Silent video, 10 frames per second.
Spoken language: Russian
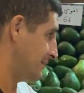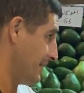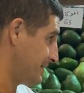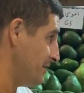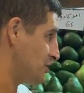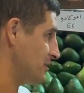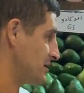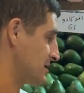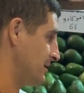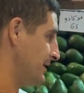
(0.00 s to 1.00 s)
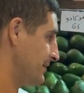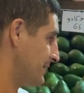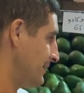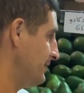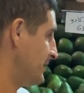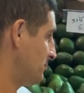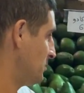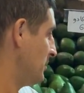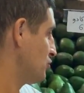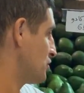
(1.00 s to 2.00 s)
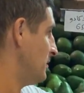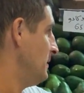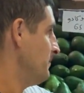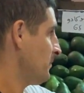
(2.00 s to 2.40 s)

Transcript: отличная цена на гранат, потому что